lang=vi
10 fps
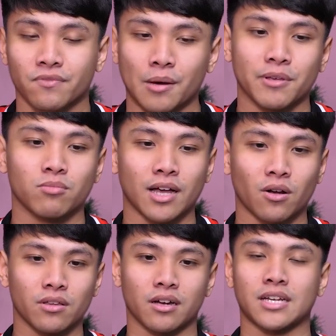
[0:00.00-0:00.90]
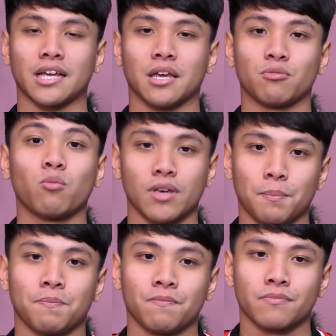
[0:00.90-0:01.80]
để mà chúng ta có những cái trải nghiệm tốt nhất.
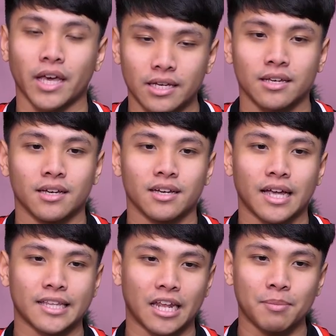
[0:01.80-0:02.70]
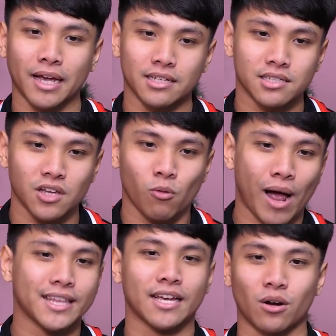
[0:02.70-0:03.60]
Thì ngay thời điểm này, sau
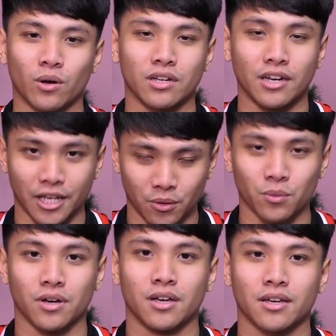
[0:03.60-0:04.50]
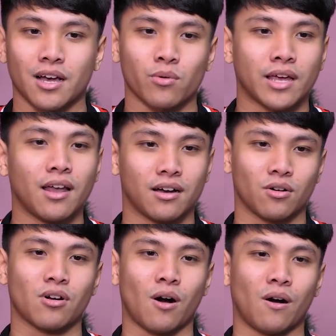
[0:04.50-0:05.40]
3 tháng rồi, liệu cái câu trả lời
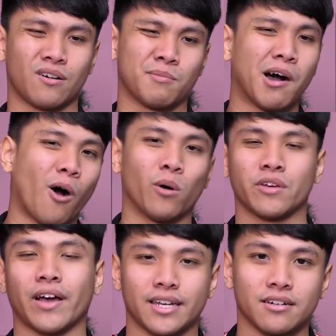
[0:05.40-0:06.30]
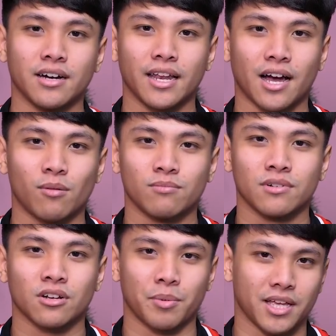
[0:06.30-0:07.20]
có còn mơ hồ như vậy nữa hay là không?
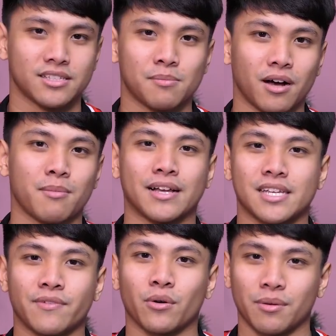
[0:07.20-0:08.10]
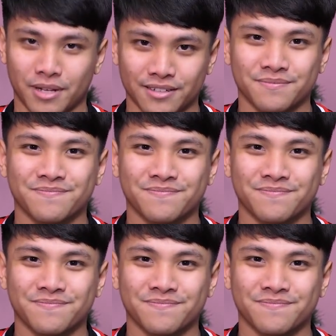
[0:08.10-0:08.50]
Còn bây giờ xin mời các bạn xem clip này.